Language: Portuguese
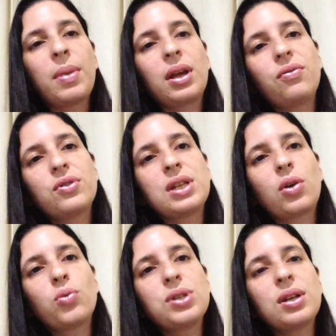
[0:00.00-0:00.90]
para que você
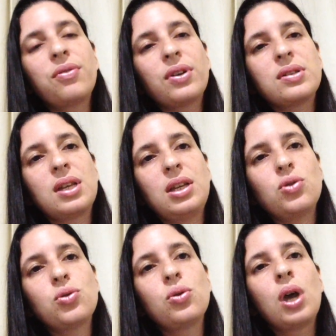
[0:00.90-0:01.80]
consiga fazer
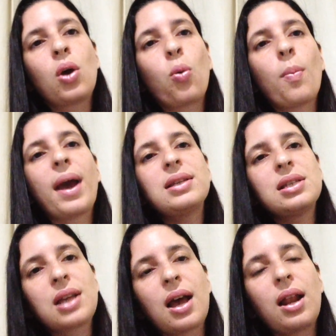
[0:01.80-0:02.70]
isso com mais
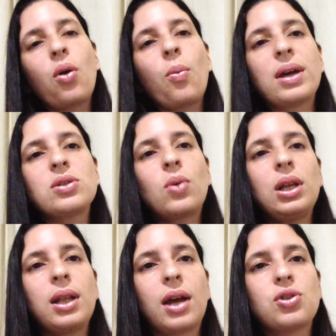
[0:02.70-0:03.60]
escala, com mais
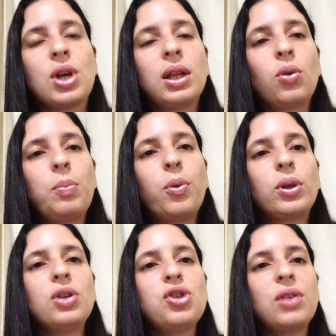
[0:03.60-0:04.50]
qualidade. Então, o
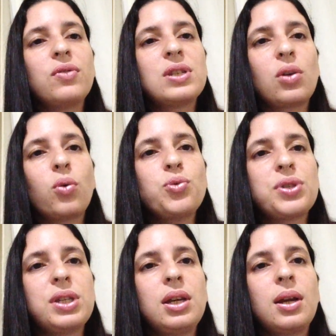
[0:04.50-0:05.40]
importante é que você
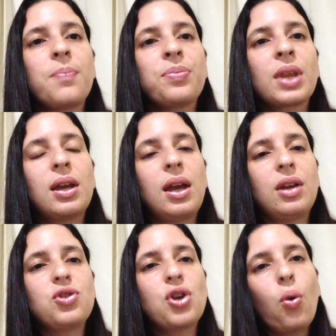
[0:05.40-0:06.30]
consiga,
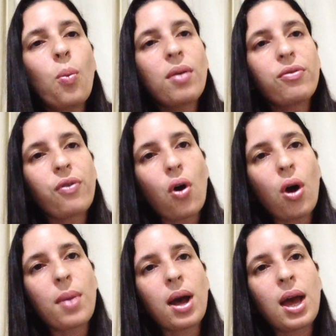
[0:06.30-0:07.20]
é, de alguma
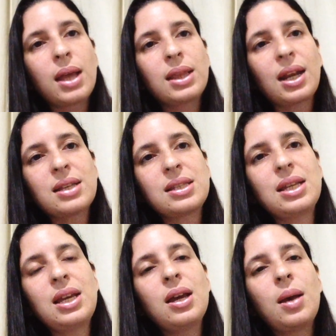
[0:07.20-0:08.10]
forma,
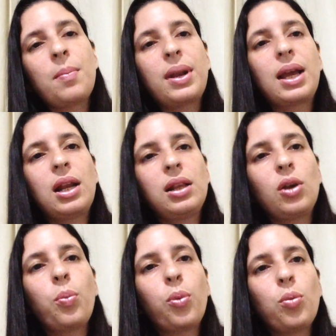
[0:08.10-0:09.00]
trazer para aquele
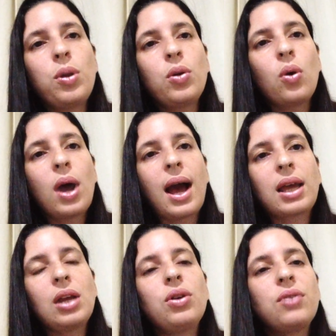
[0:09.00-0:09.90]
teu público
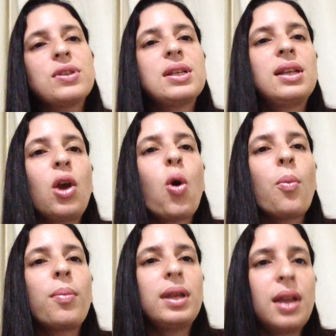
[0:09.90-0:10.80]
aquilo que você tem como
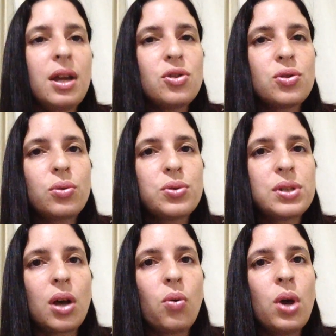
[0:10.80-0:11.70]
uma ideia de
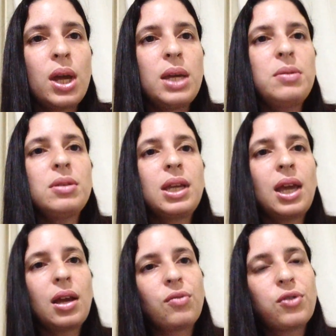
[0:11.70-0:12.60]
solução e
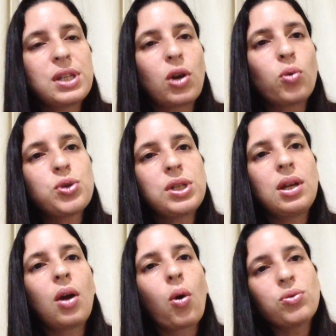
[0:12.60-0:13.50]
que você
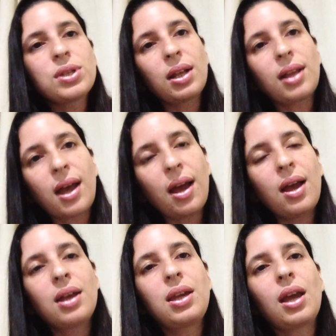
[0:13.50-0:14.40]
consiga constatar
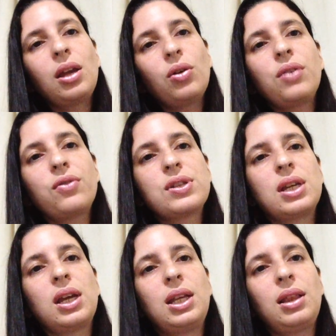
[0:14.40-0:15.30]
que aquilo que
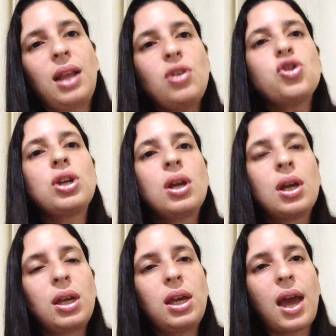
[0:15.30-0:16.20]
você entende
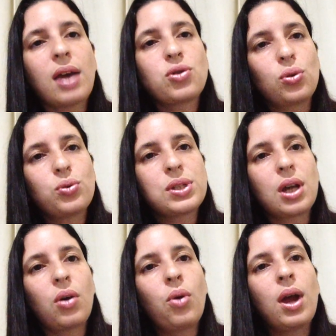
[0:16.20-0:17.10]
que é a
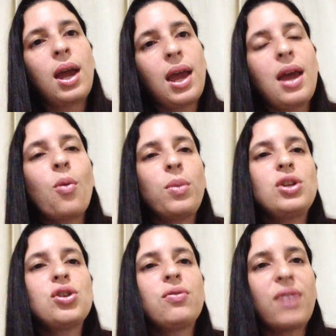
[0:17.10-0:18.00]
solução,
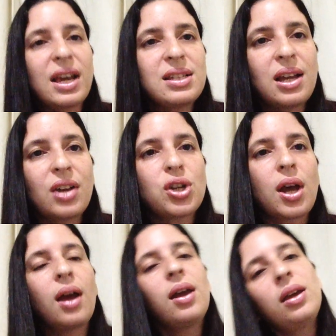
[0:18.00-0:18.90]
realmente vai se
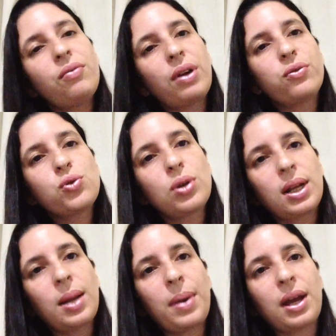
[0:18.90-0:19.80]
encaixar e vai
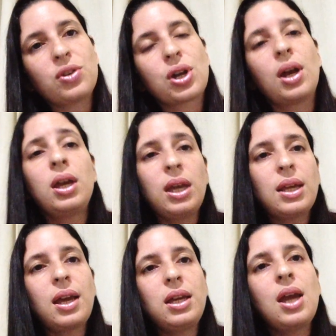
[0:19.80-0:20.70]
funcionar na prática. E
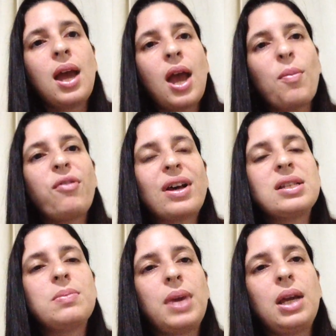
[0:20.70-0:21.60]
aí é uma
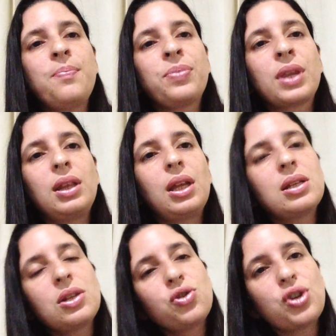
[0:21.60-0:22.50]
fase bem
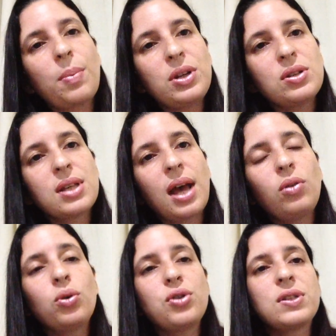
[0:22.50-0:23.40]
interessante de
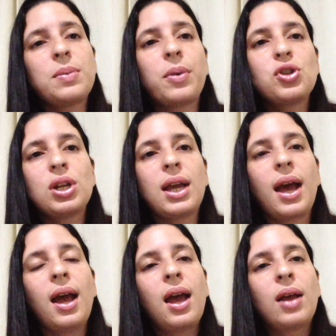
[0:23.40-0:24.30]
aprendizado, onde você pode
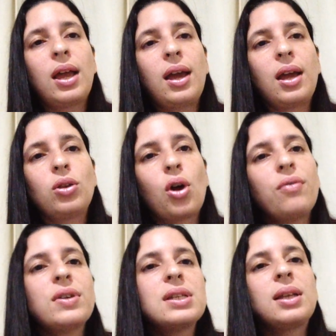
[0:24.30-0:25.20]
criar é,
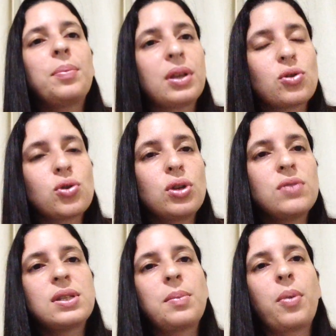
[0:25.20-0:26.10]
novas
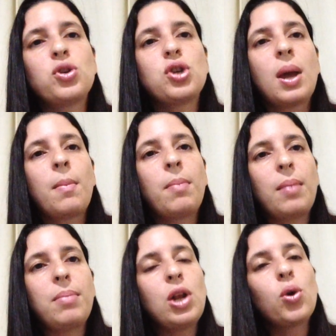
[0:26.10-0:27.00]
adaptações, você pode é,
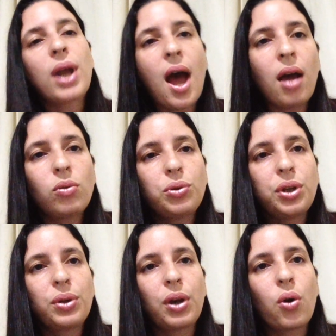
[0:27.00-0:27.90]
melhorar o
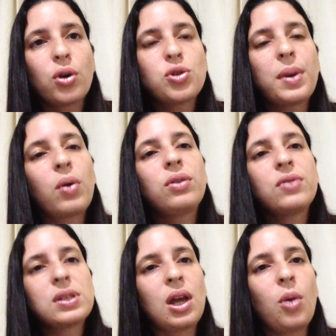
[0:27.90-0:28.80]
teu negócio para quando
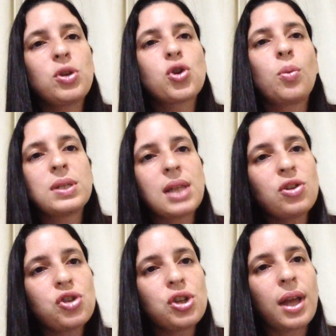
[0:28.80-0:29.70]
você realmente começar a
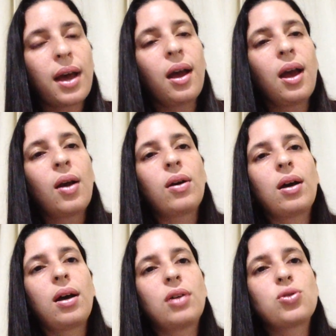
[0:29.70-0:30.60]
digitar a,
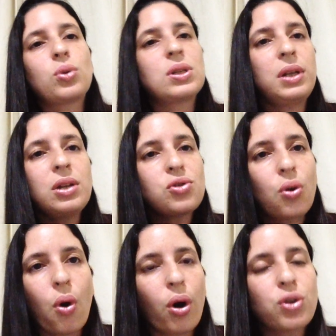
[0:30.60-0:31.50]
ah, as suas linhas de
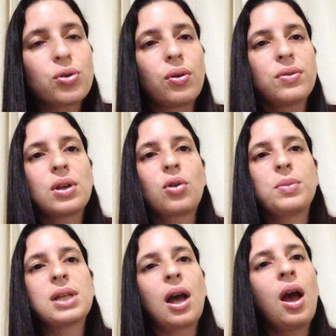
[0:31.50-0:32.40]
código, quando você
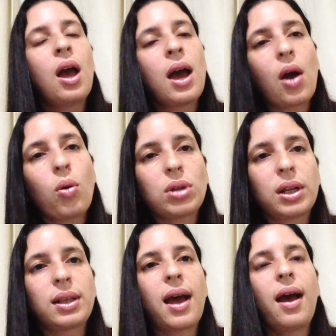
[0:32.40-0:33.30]
começar a
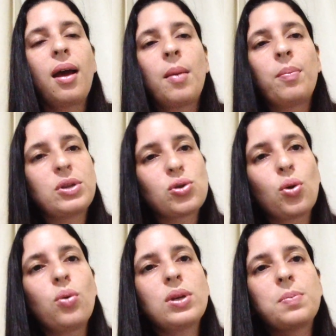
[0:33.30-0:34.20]
contratar
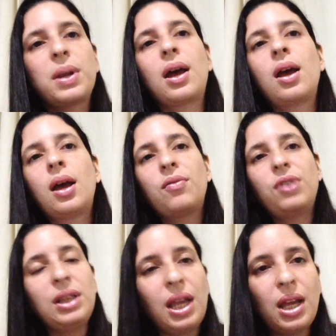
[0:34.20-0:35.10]
pessoas para
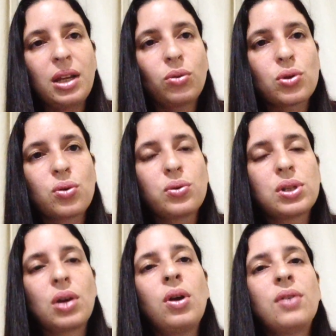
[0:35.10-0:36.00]
venderem a tua
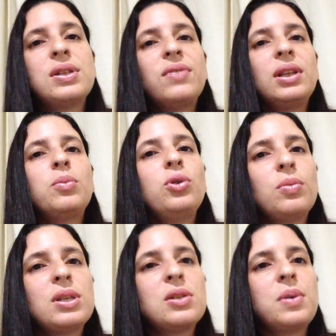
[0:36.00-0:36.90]
solução, você vai ter
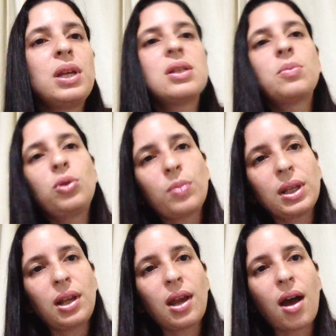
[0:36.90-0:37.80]
muito mais experiência, muito
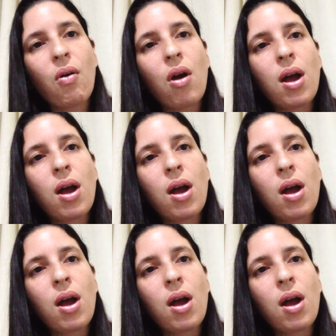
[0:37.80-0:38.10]
material